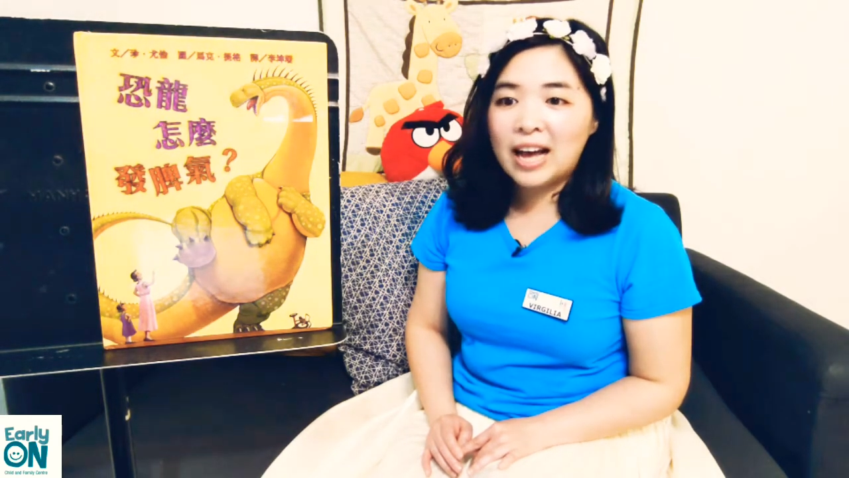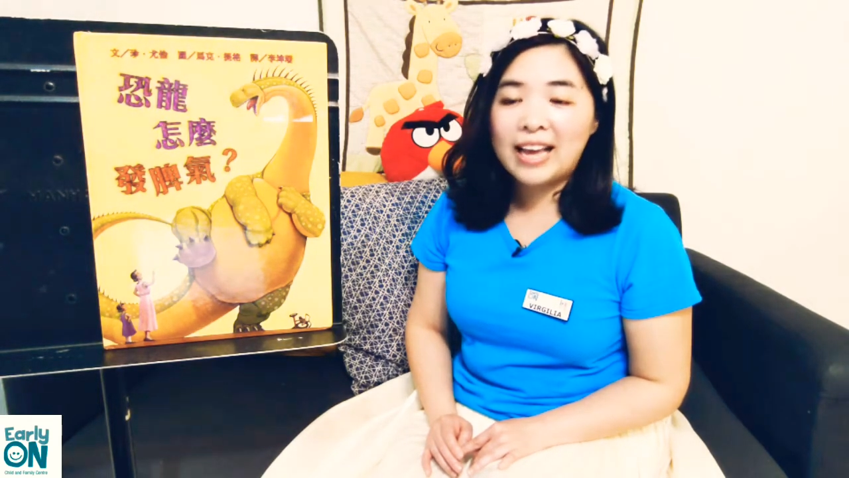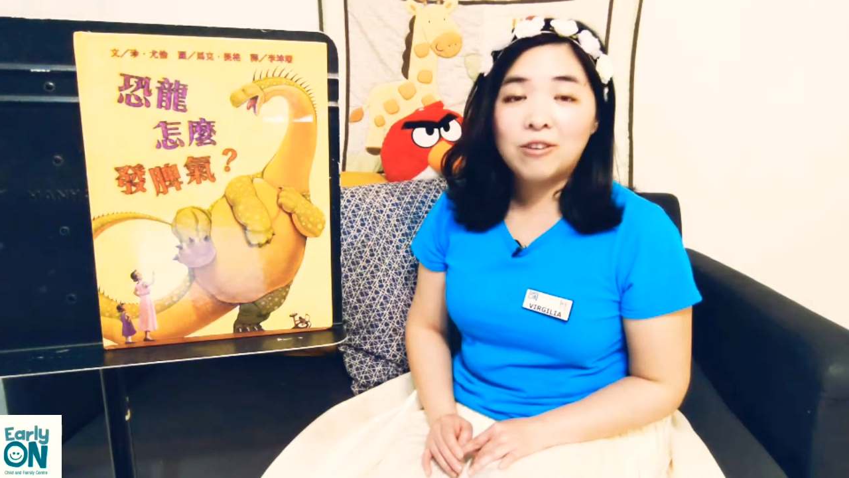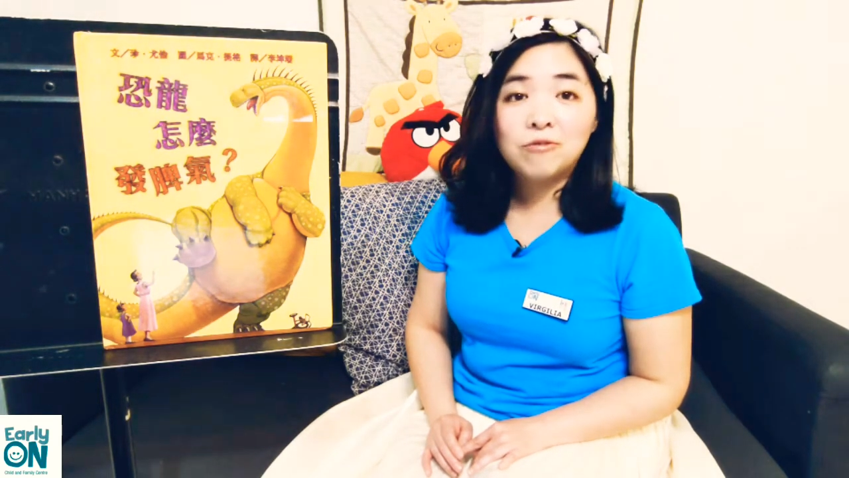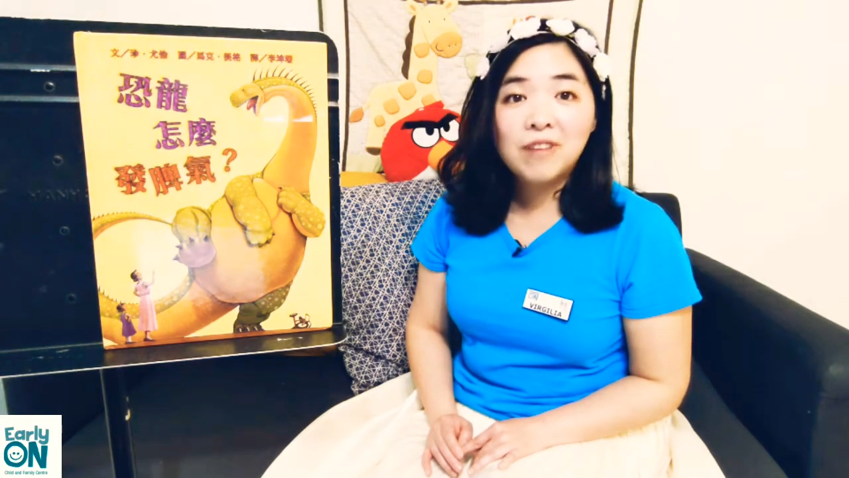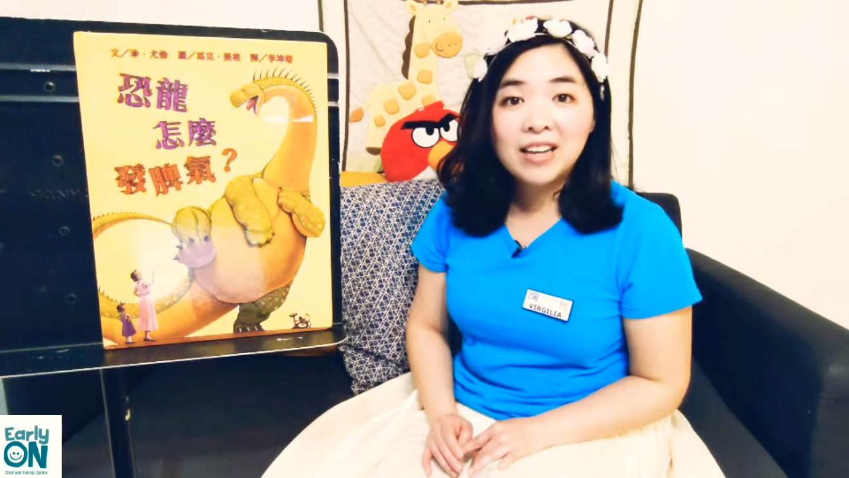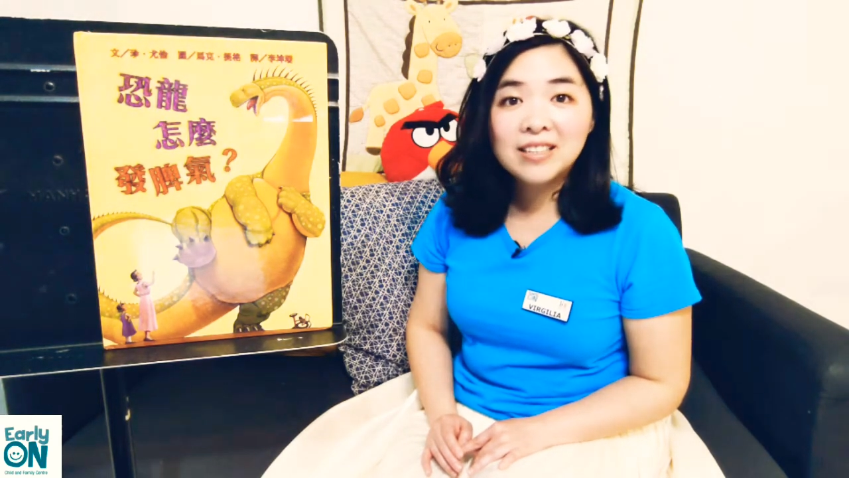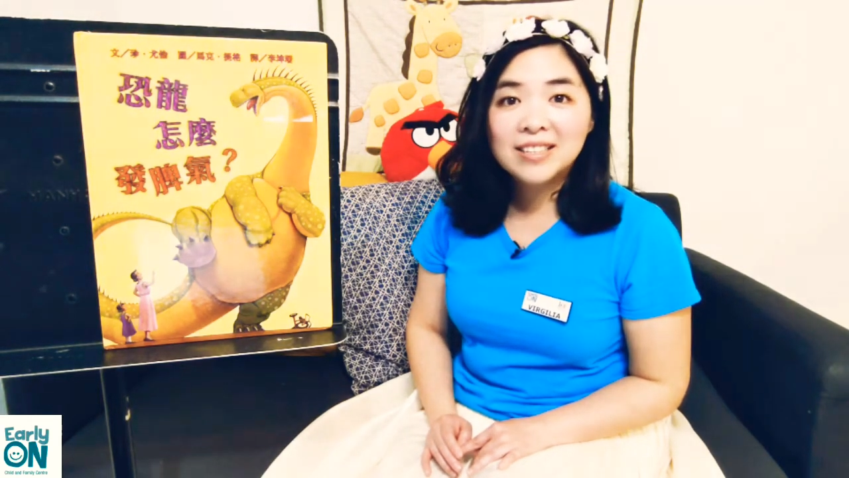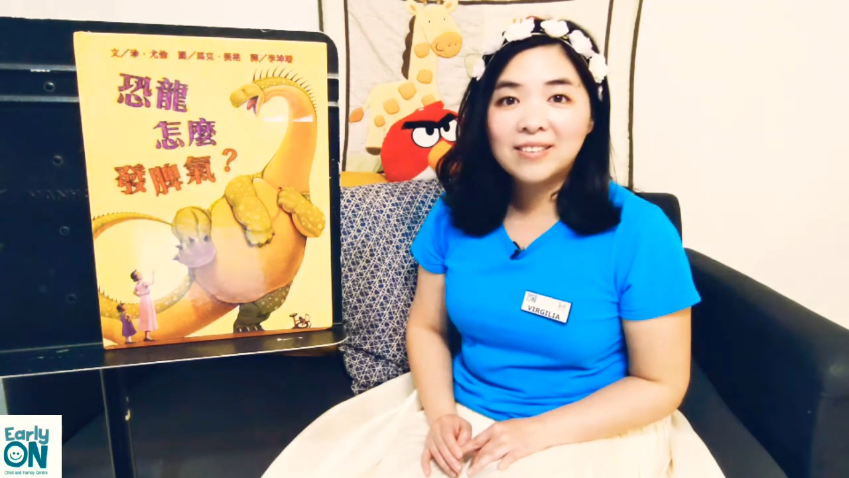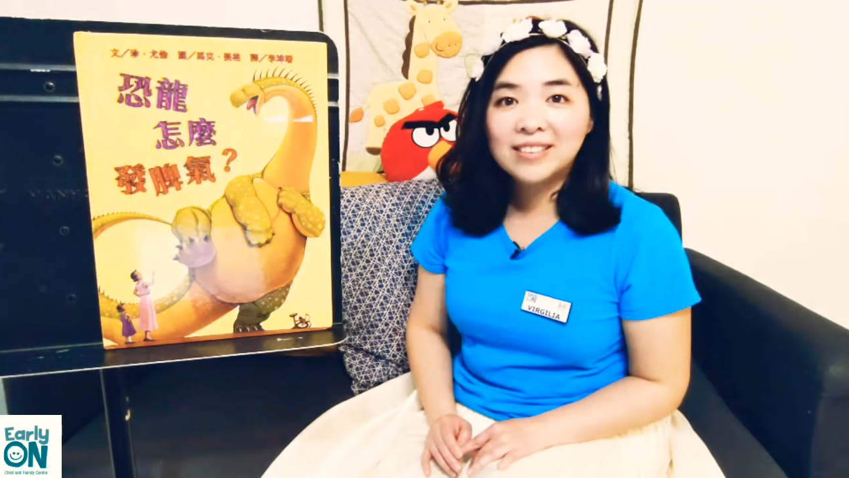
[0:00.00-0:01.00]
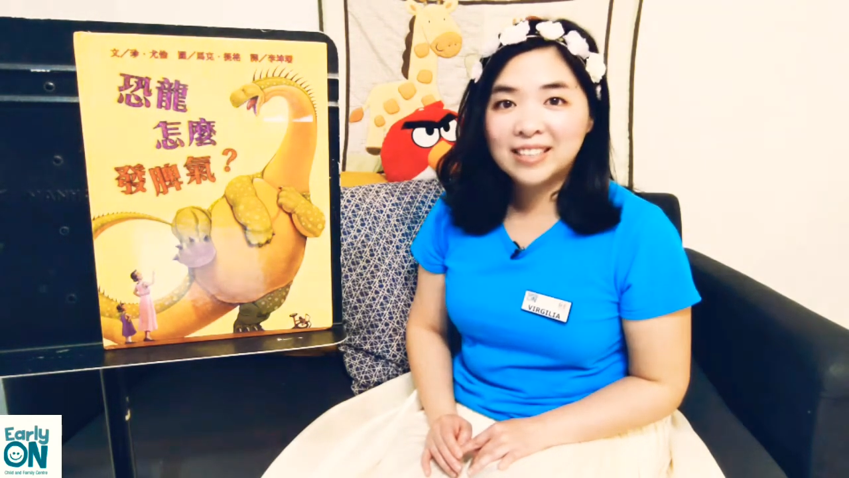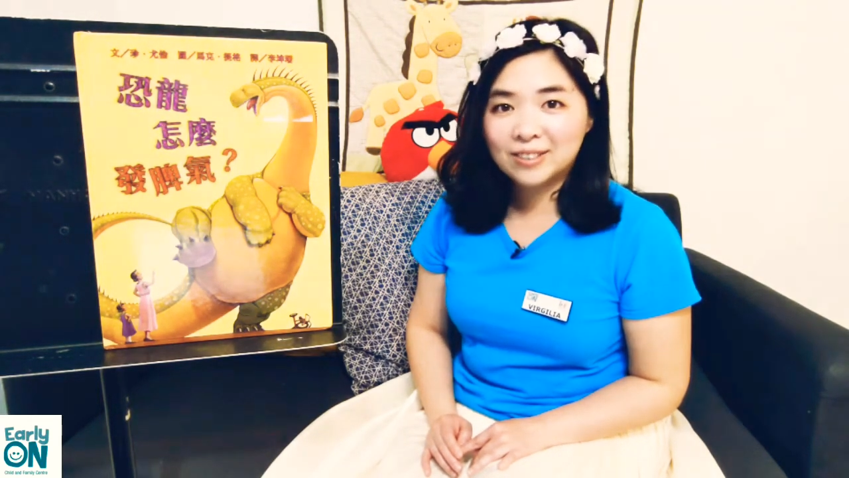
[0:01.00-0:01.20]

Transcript: 还有放松的